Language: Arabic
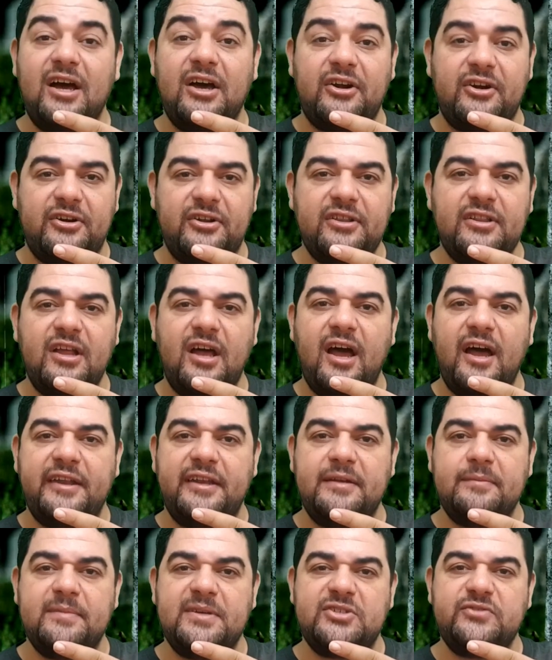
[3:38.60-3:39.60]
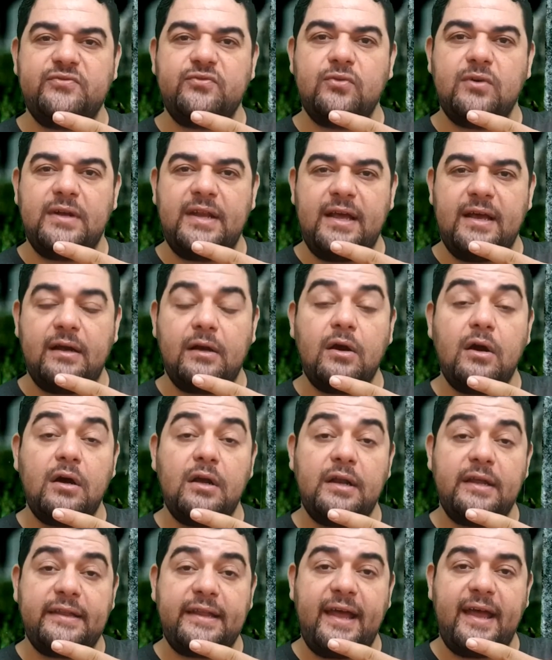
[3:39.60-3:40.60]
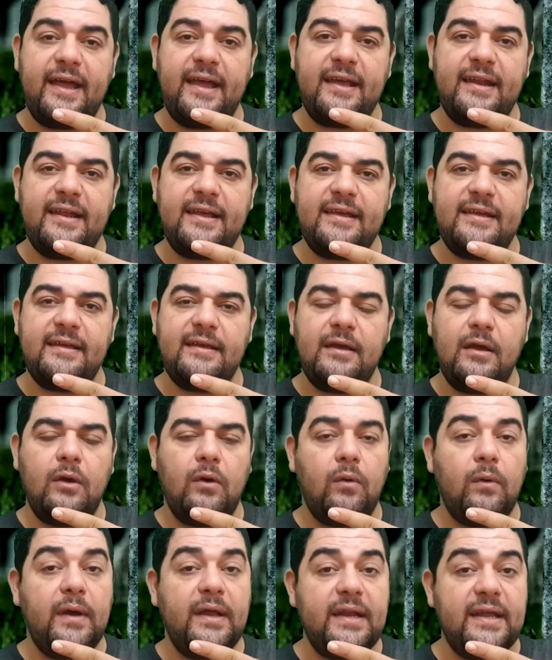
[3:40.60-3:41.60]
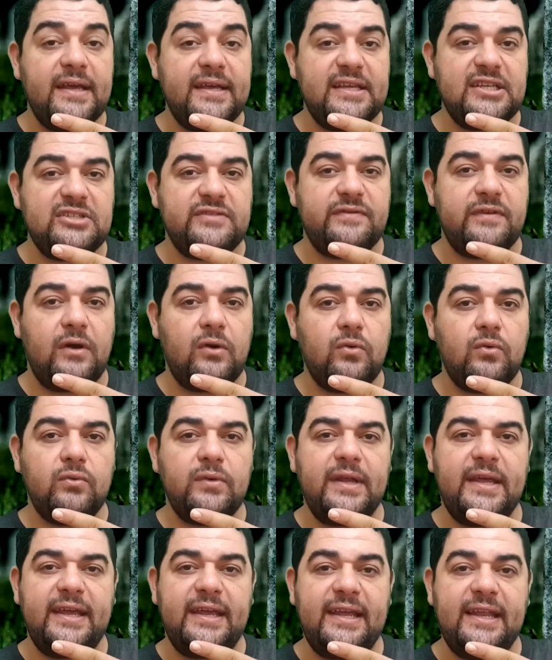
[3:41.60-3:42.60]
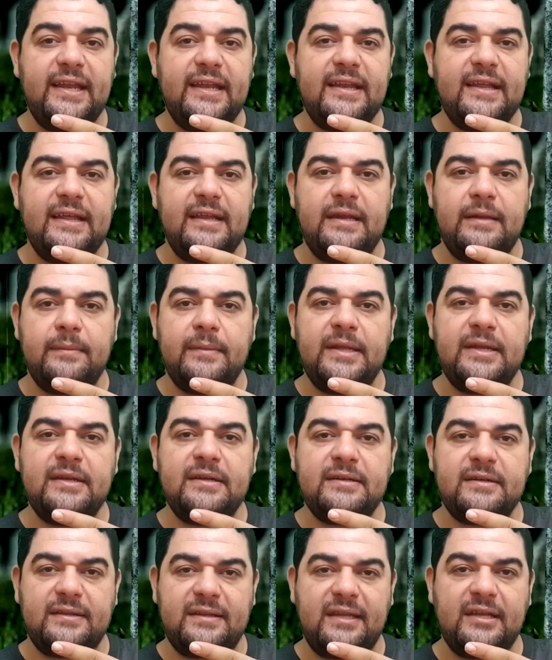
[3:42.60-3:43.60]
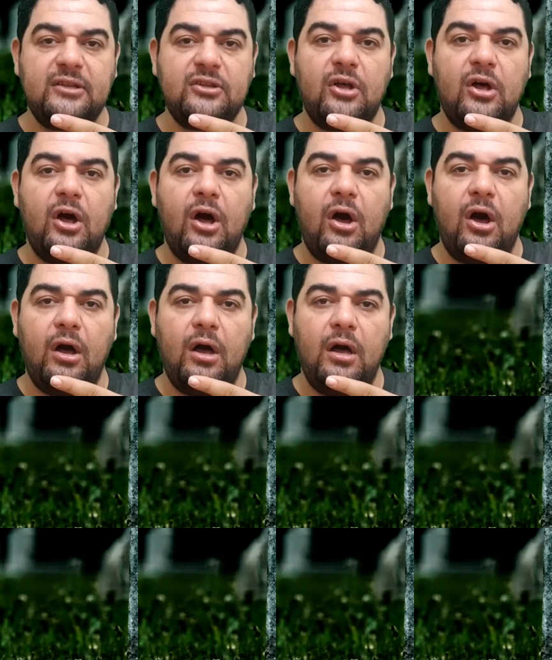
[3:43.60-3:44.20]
الرضا عن المشفوع له قال تعالى ولا يشفعون إلا لمن ارتضى